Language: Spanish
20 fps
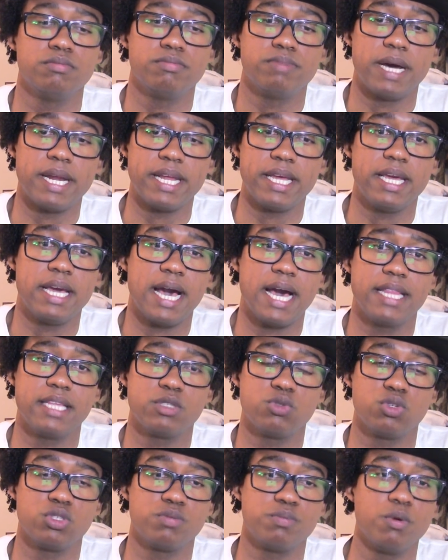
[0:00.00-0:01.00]
pareja, de
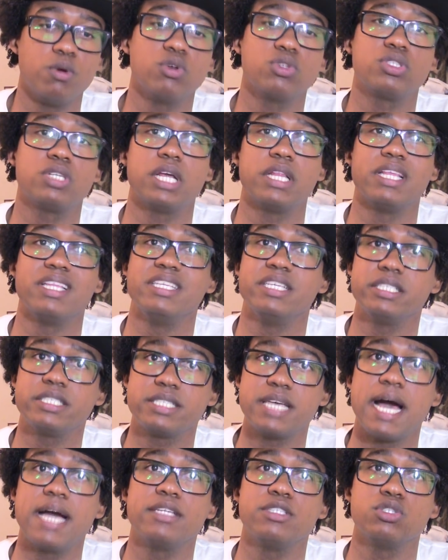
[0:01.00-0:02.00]
su esposa de
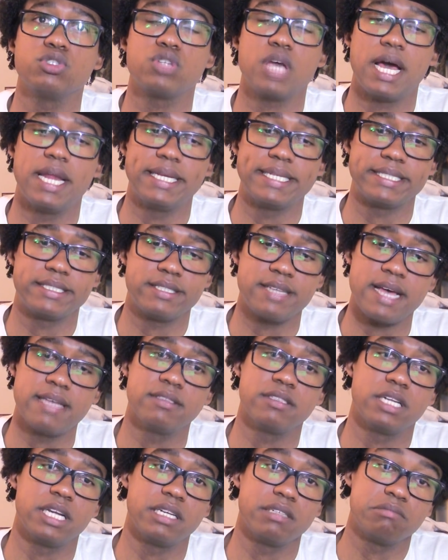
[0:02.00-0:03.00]
10 años,
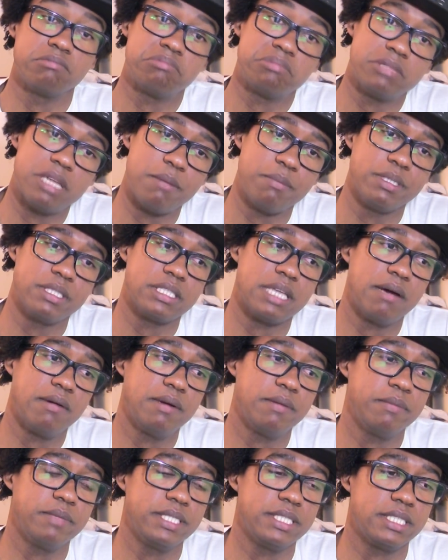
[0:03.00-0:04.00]
Alexandra.
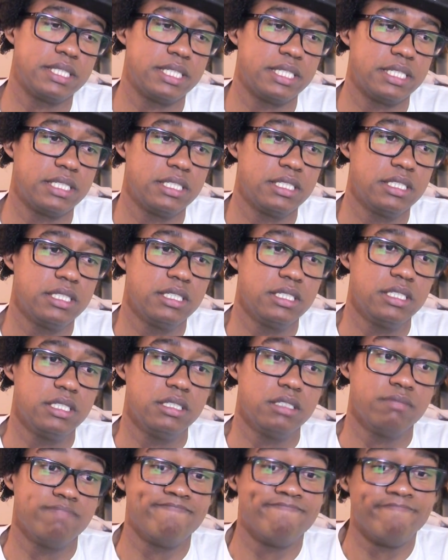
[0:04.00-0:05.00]
Lamentablemente
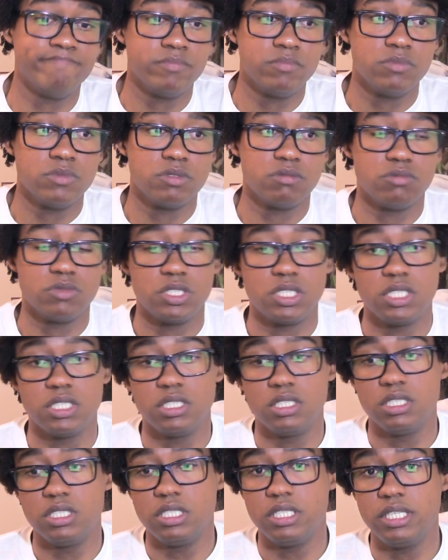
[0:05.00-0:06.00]

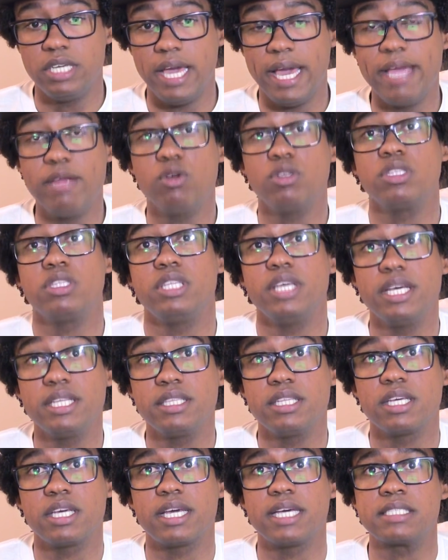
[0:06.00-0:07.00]
si ellos
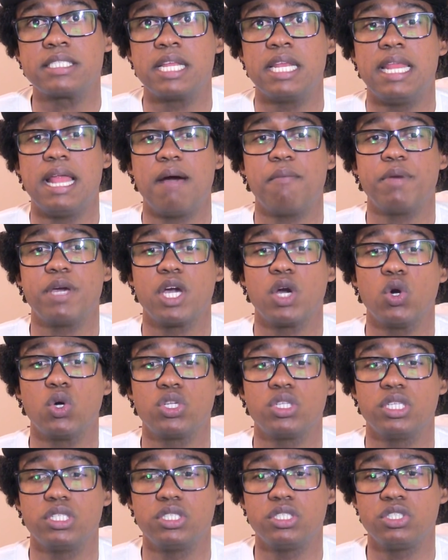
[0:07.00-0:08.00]
entienden que es la
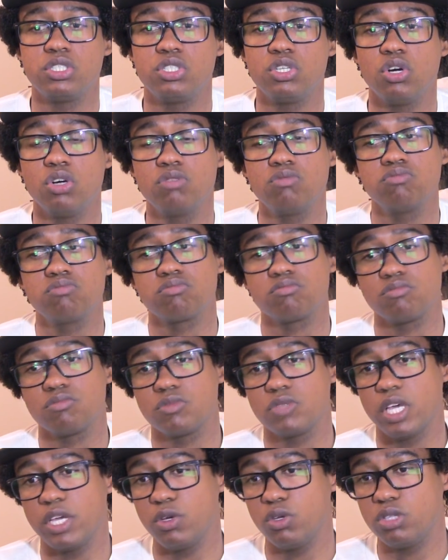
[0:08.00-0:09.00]
mejor decisión,
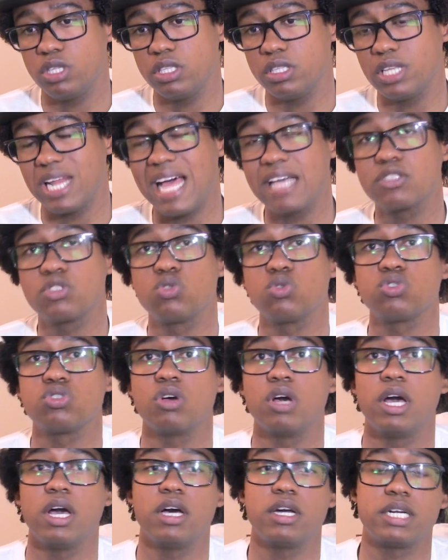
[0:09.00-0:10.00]
ellos tendrán
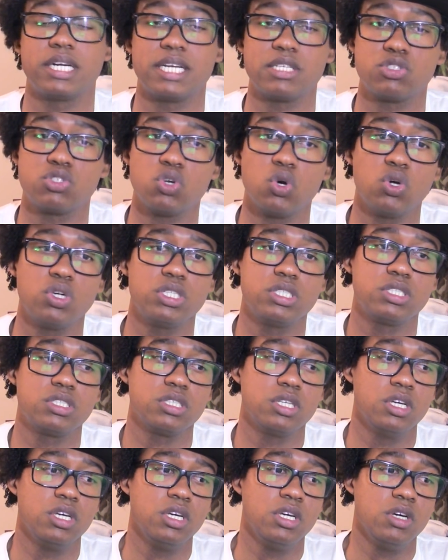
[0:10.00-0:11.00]
sus eh,
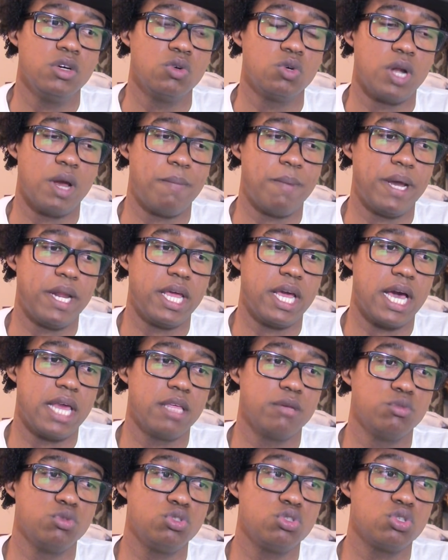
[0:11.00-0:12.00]
razones. Una pareja
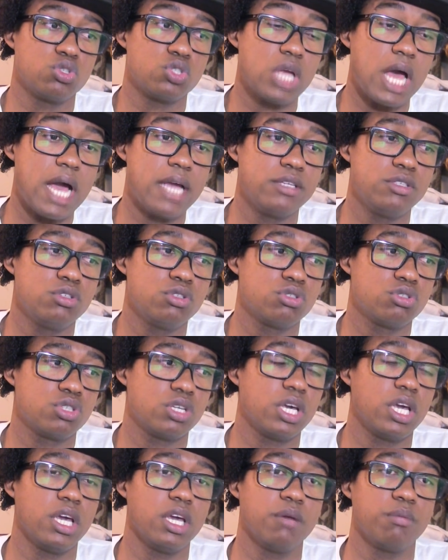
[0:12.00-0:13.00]
de muchos años
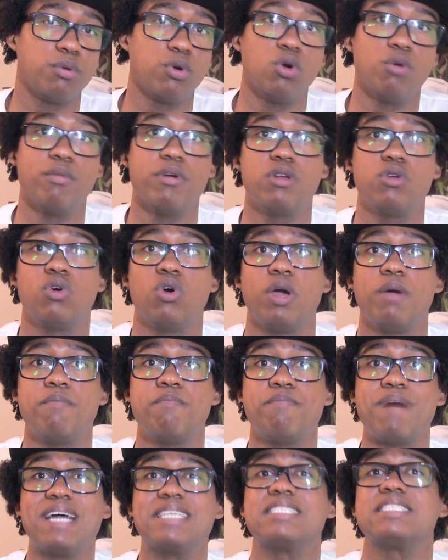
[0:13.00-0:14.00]
que por lo menos
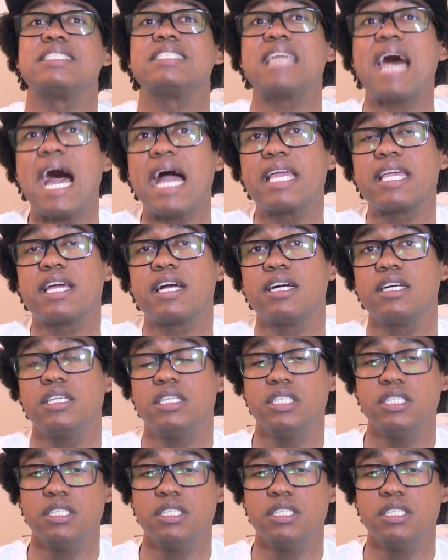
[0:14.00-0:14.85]
en pantalla